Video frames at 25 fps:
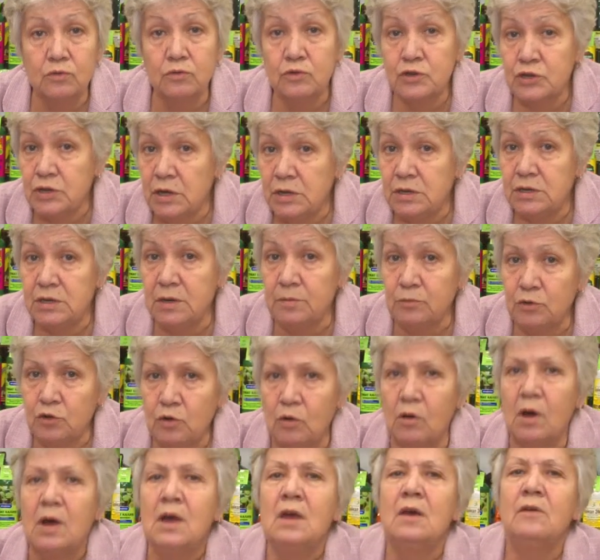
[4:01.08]
уже
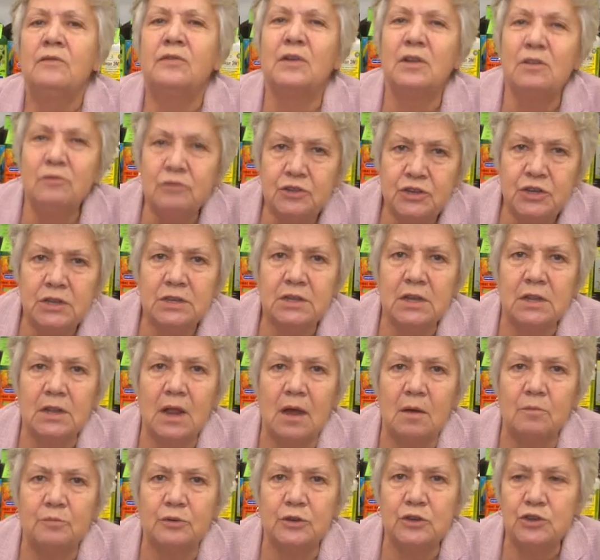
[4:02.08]
темно, включите
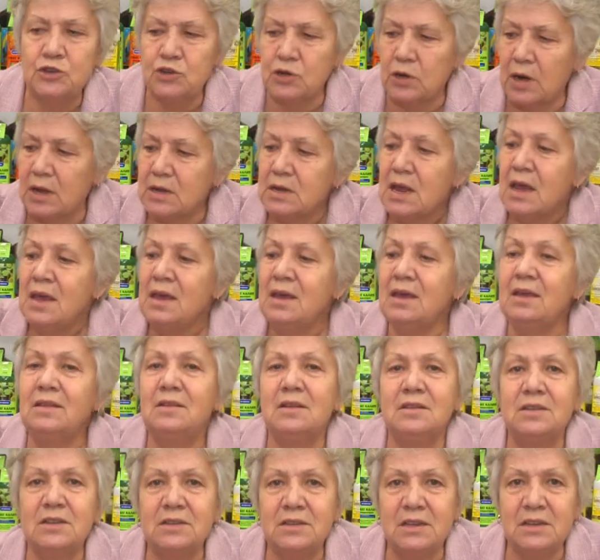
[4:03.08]
лампу еще раз. И
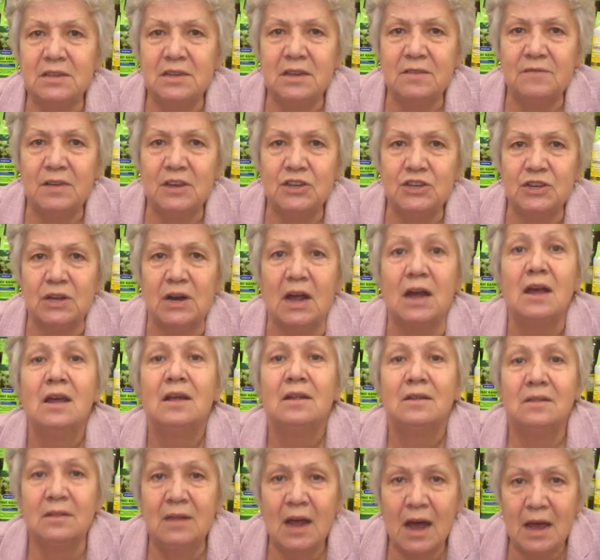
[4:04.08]
до 10 вечера
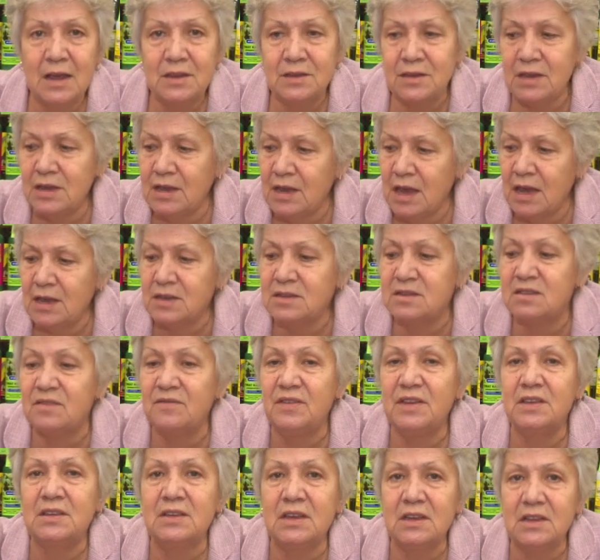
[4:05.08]
дайте ей
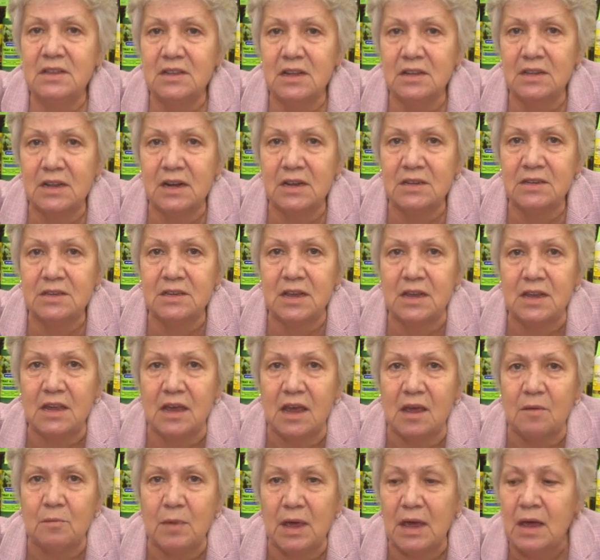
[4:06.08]
светить над
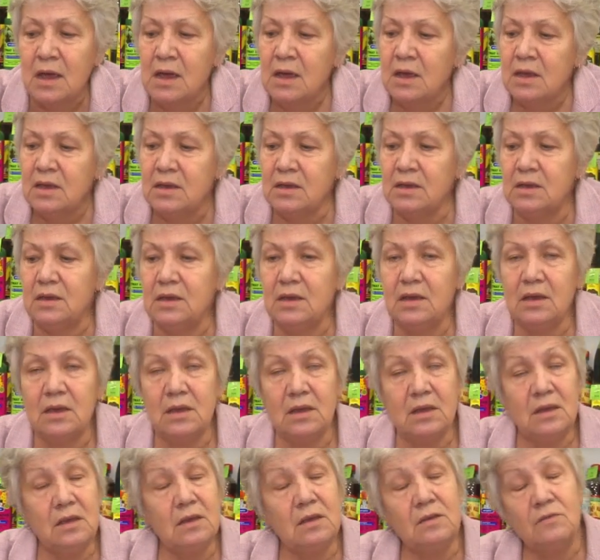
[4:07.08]
растениями. И,
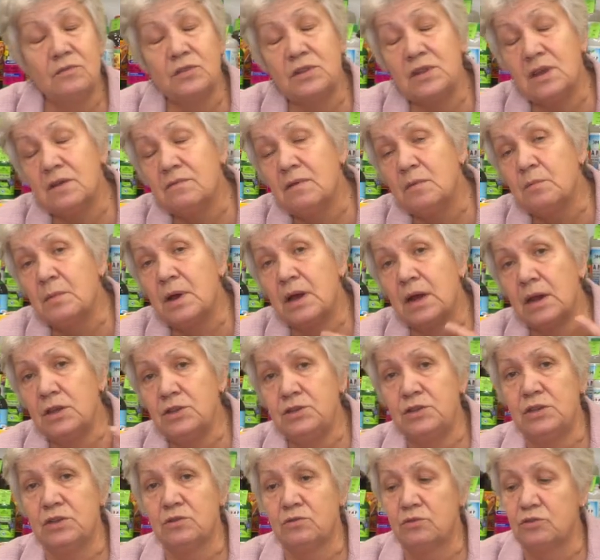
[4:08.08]
и, и вот я вам
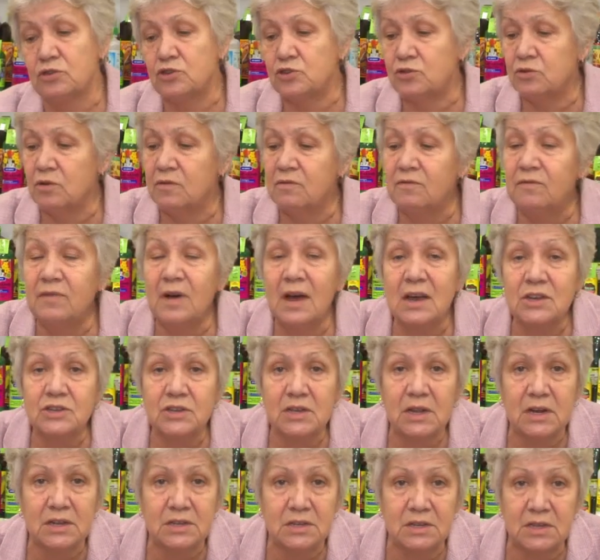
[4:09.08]
гарантирую, что
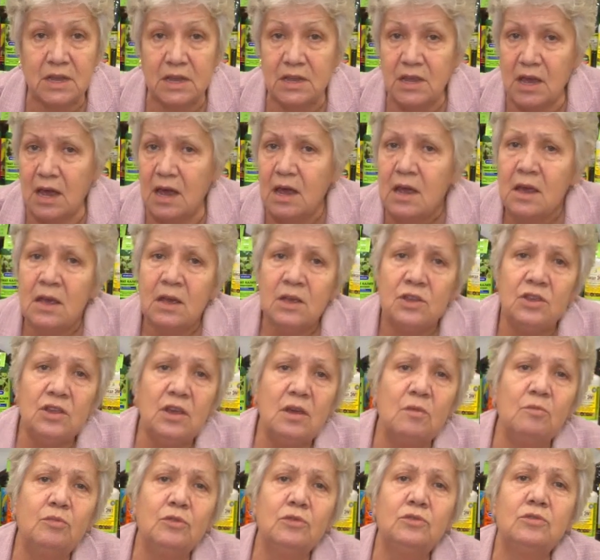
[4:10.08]
ваши растения
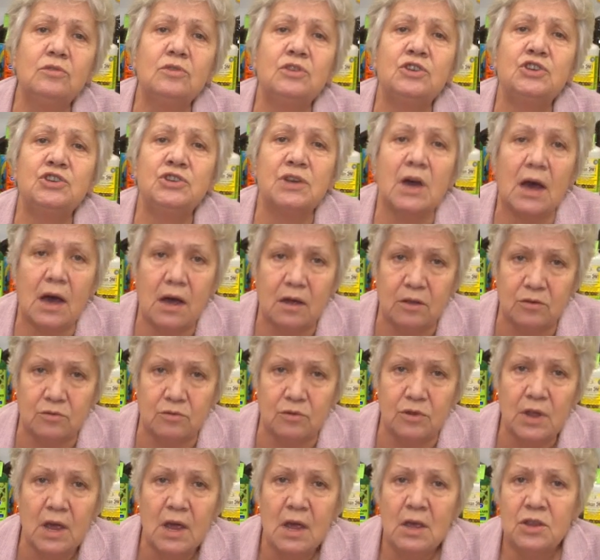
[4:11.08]
не будут
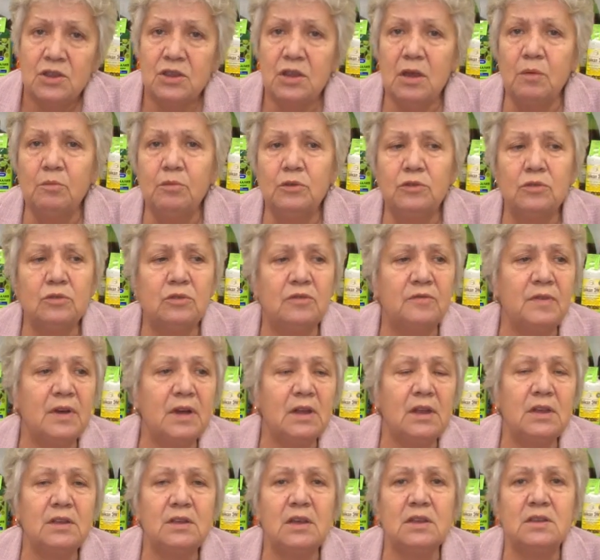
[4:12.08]
чахнуть, не будут
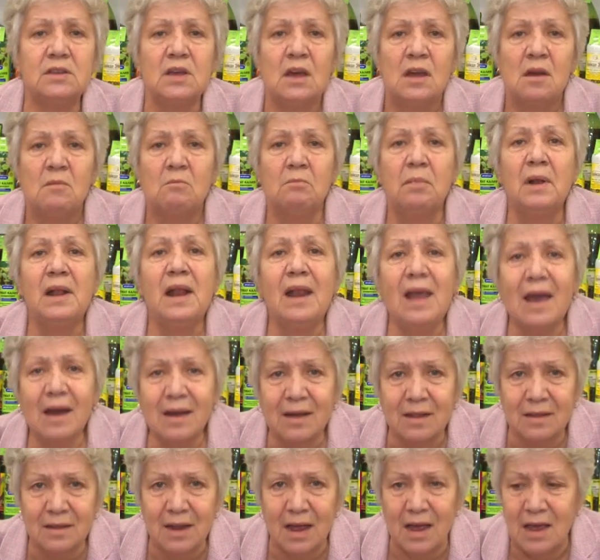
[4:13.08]
выглядеть
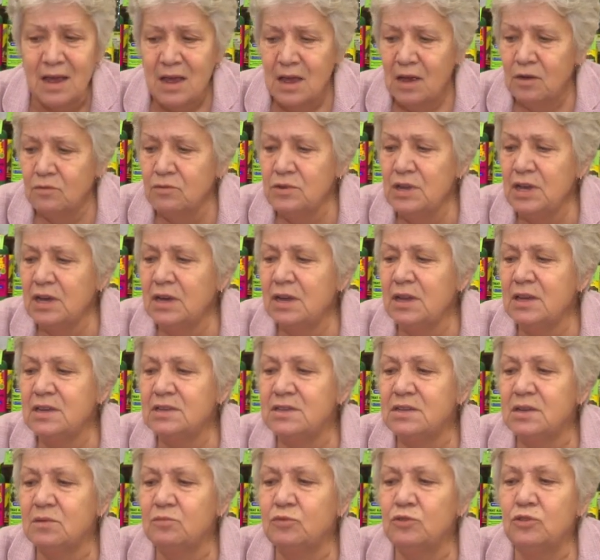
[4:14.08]
блекло. У них
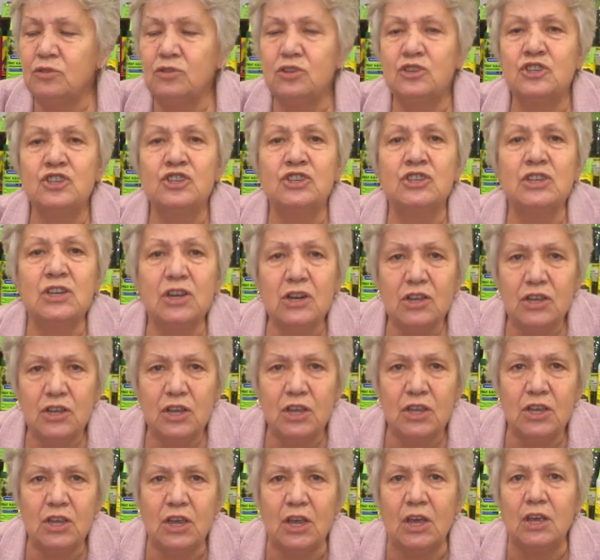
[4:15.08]
листья будут
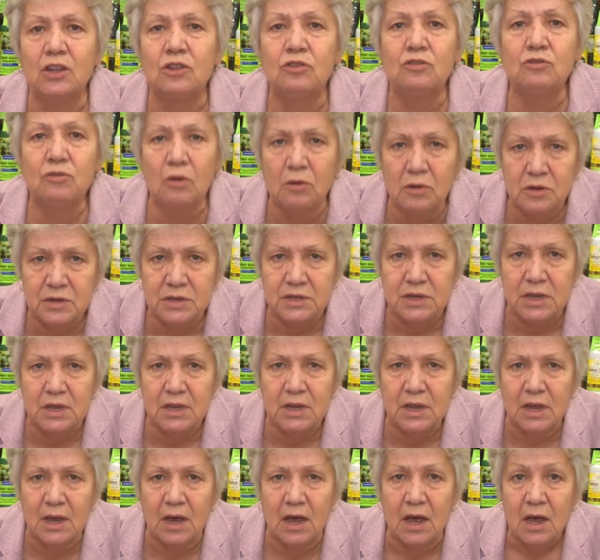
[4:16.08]
жирненькие,
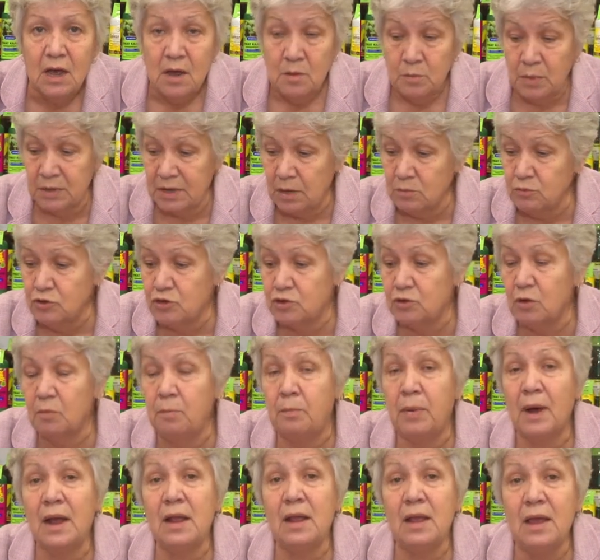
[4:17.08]
толстенькие, потому что
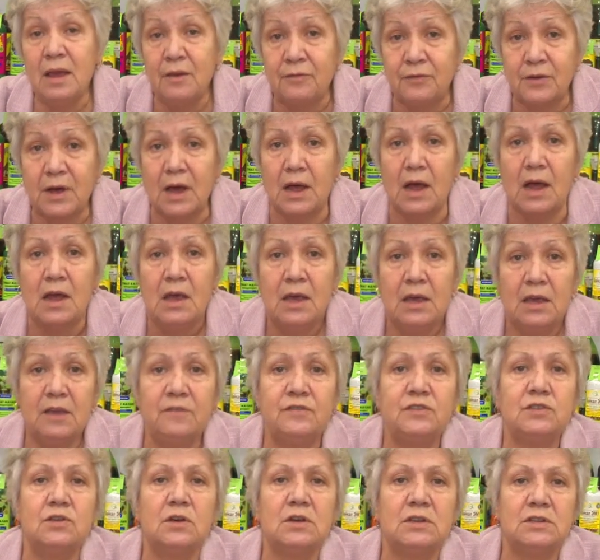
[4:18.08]
поливка
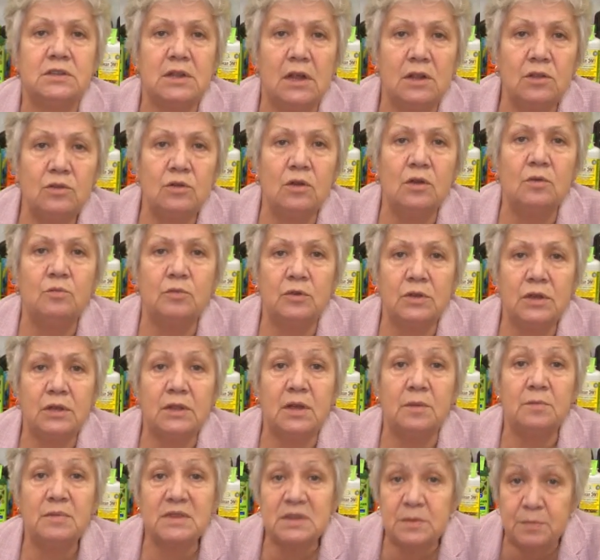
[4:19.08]
и все остальное
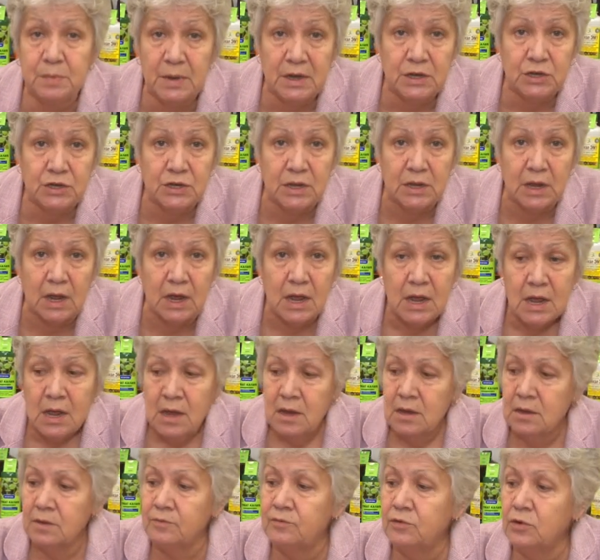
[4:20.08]
будет обеспечено.
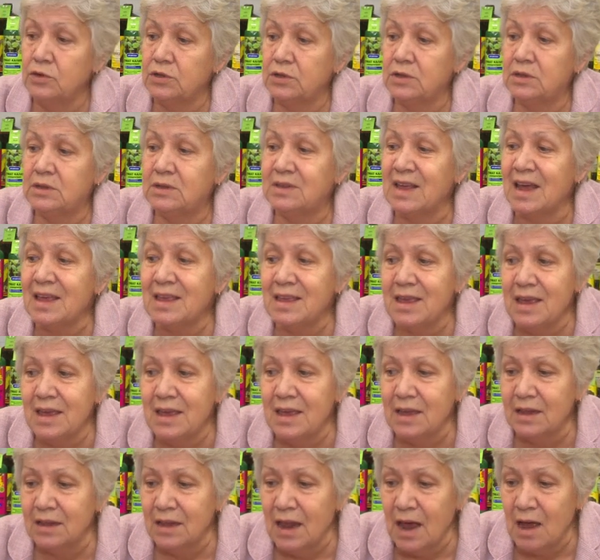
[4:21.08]
Вот
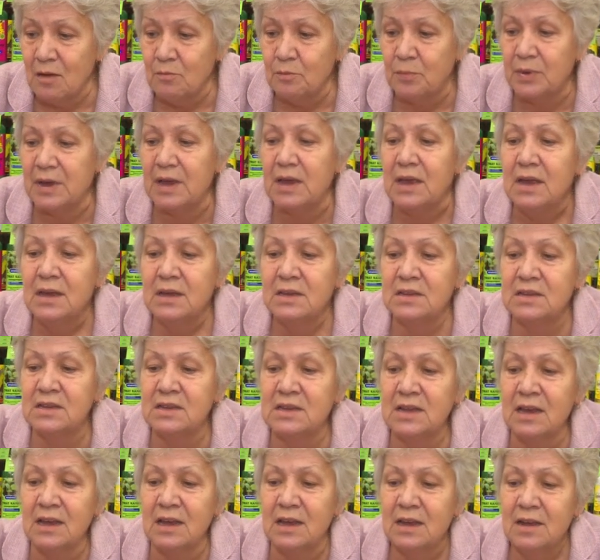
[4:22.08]
такие лампы
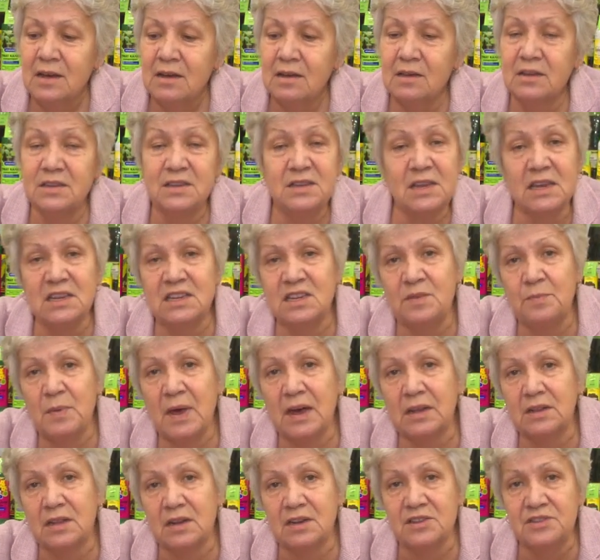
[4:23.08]
с здесь
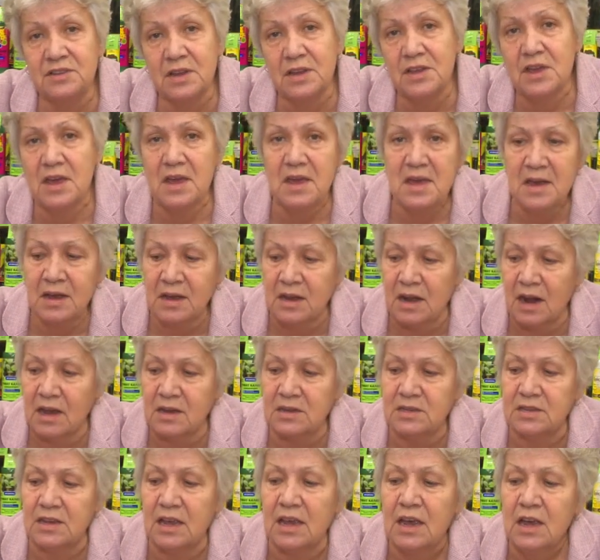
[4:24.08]
спектр синий и
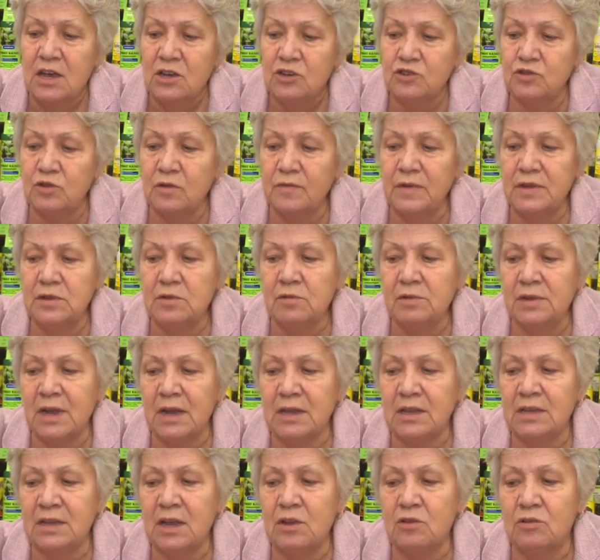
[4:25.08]
красный, что в
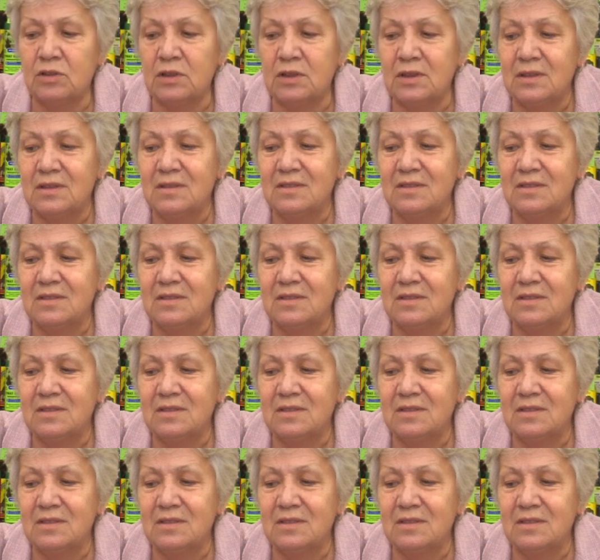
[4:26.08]
результате дает